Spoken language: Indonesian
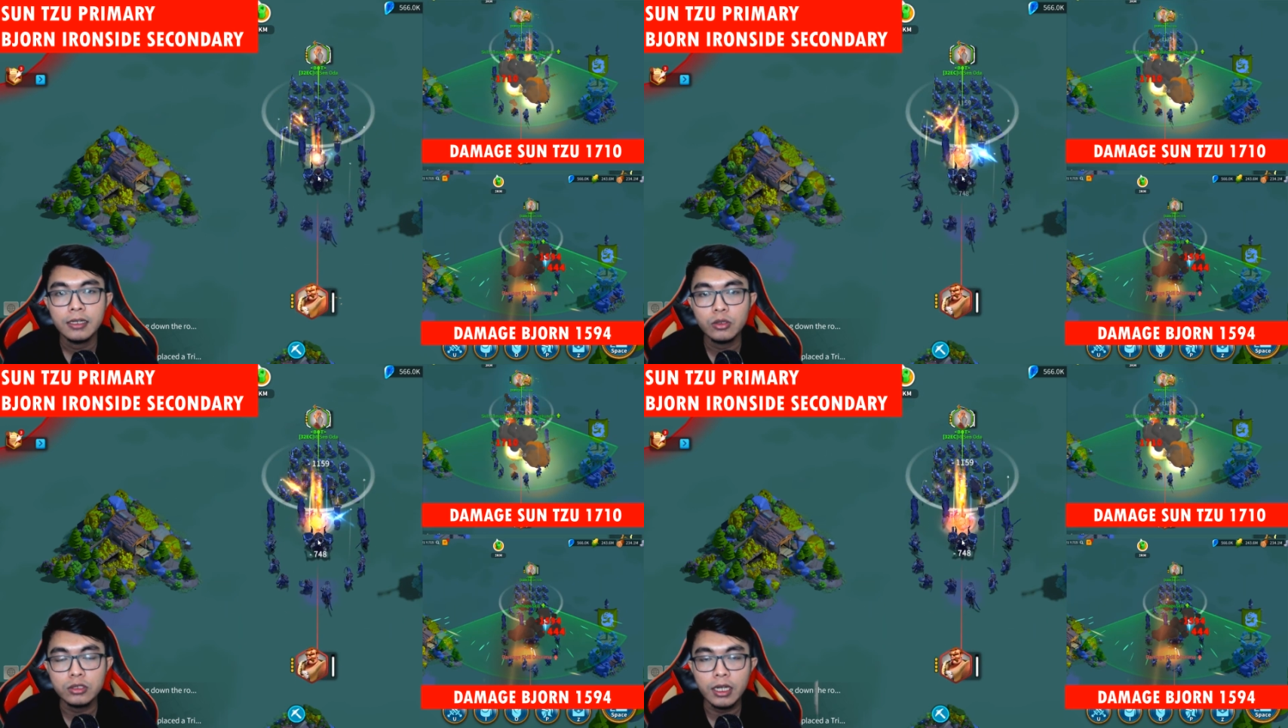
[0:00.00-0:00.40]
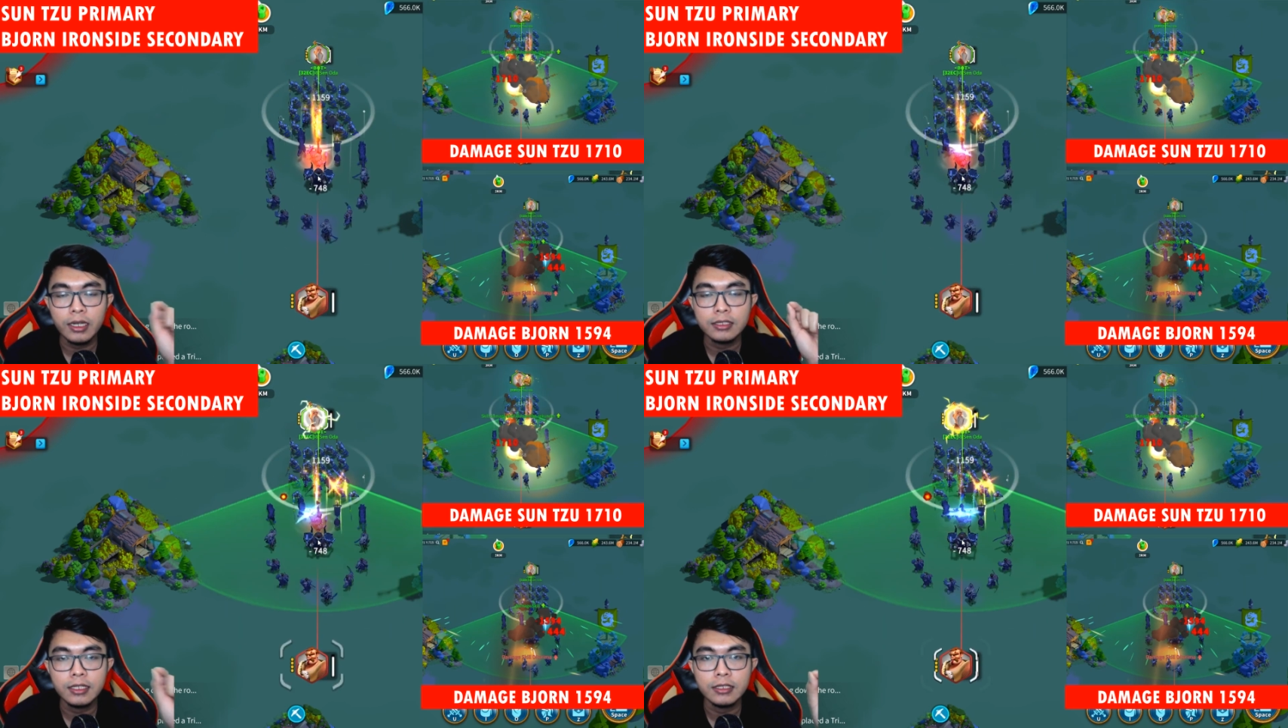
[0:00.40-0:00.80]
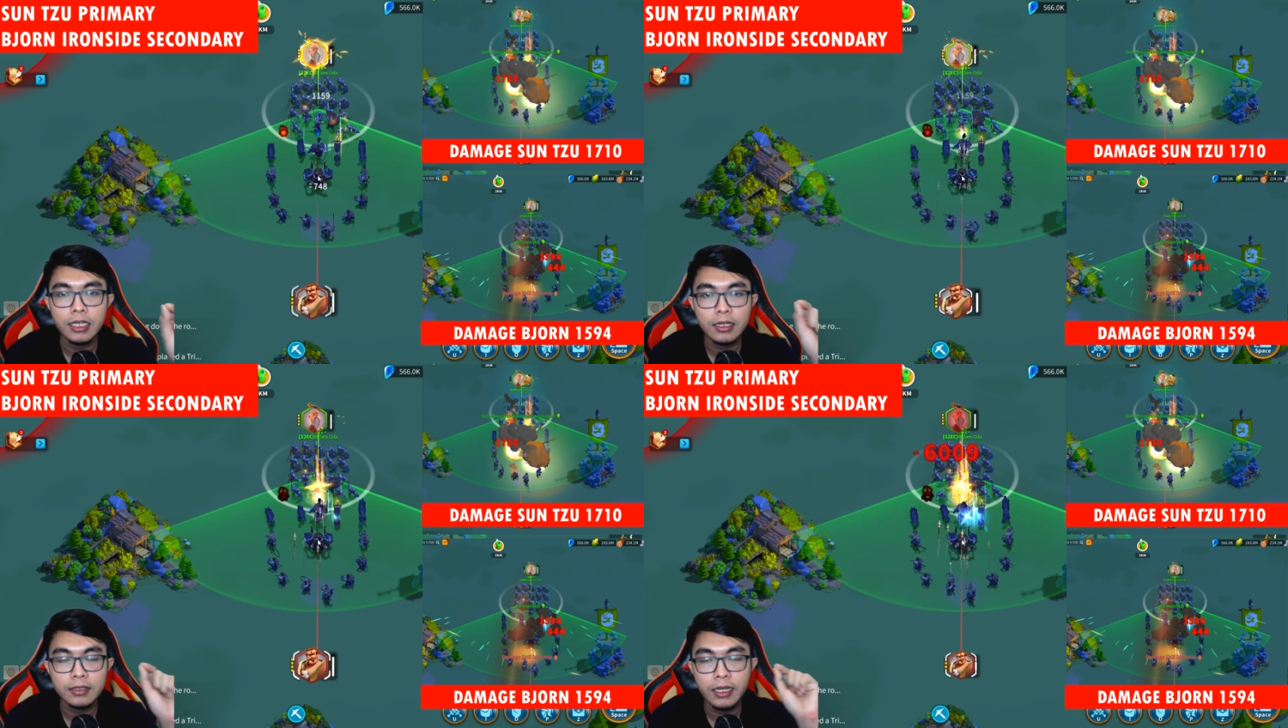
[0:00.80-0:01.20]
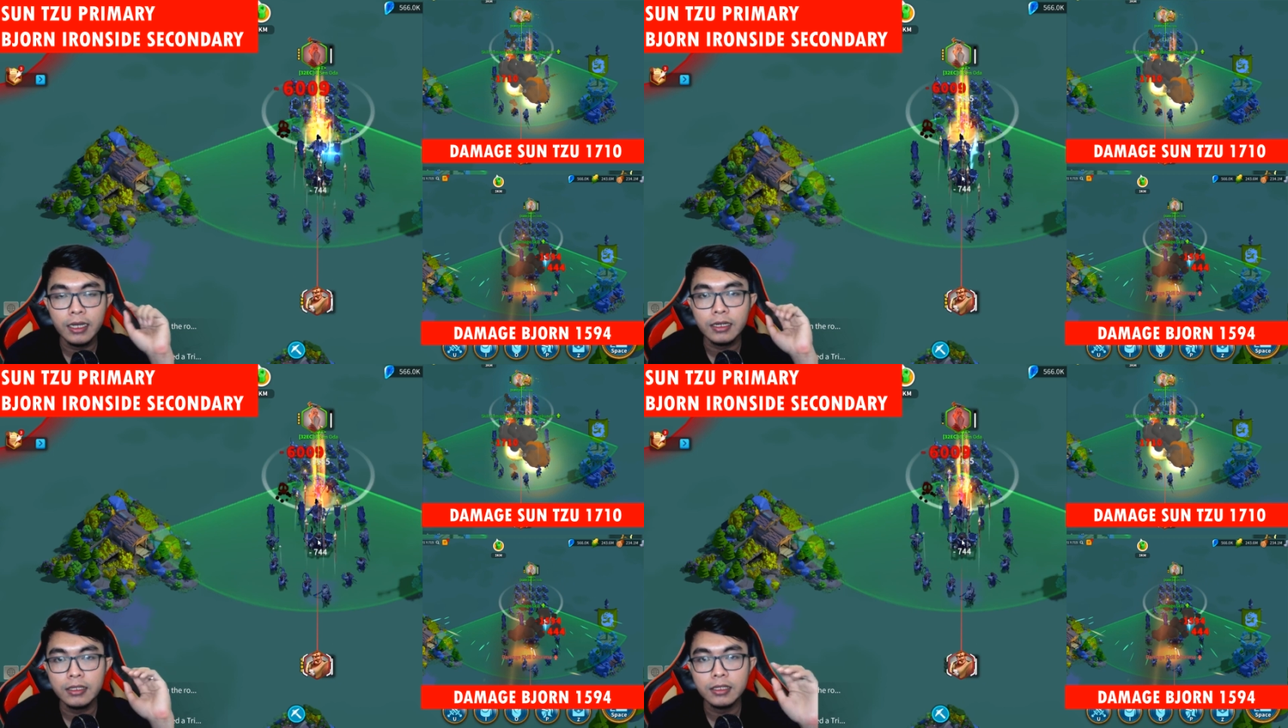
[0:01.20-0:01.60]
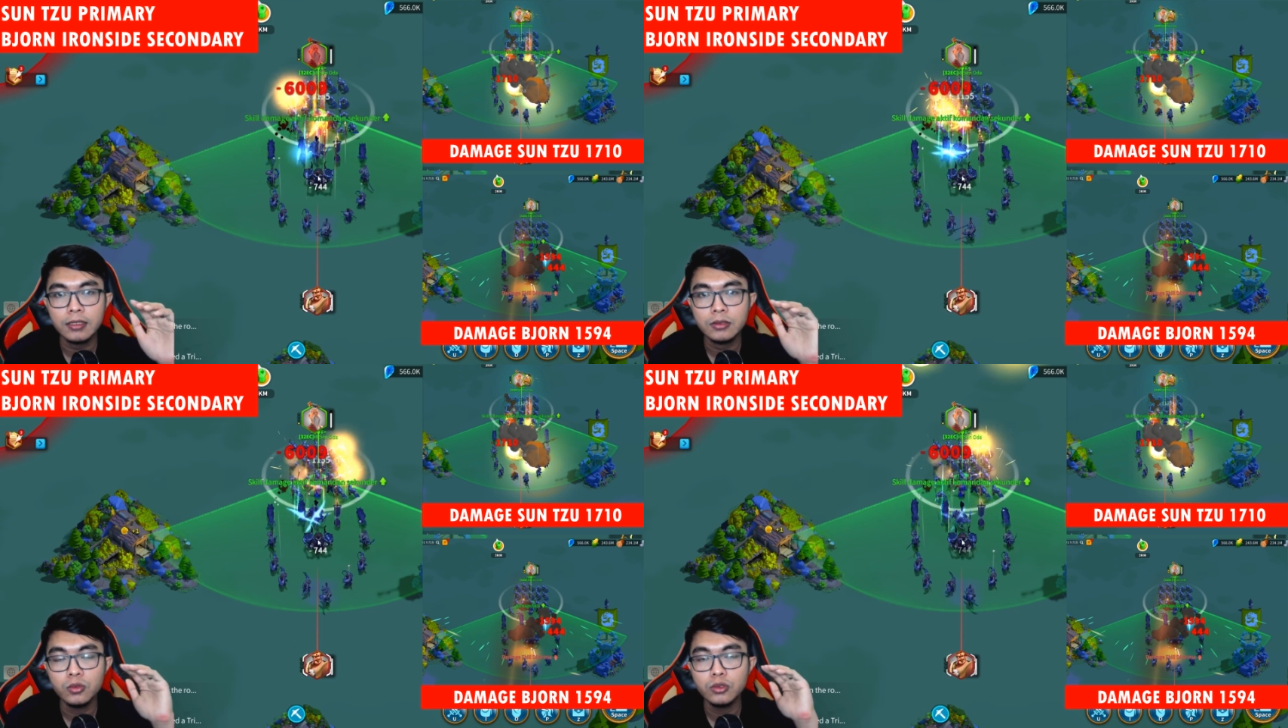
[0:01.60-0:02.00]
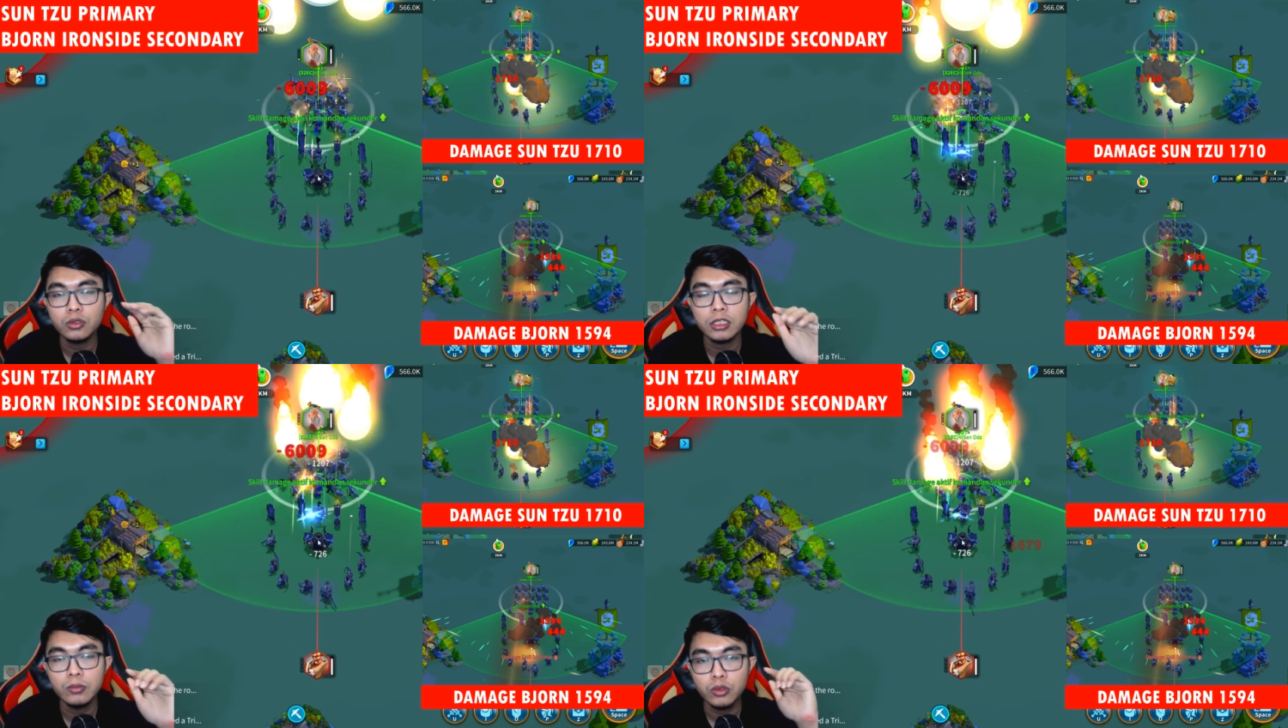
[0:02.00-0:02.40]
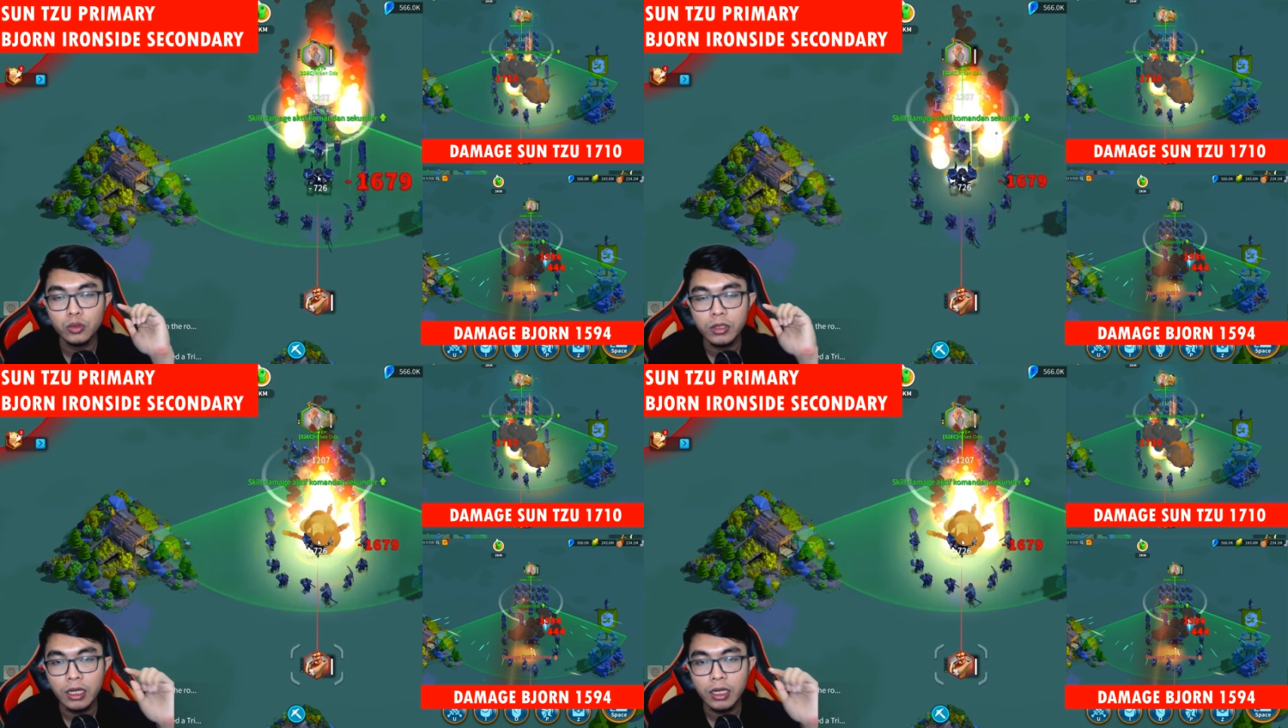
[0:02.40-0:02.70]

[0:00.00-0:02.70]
itu serangan skillnya dari Junju 1700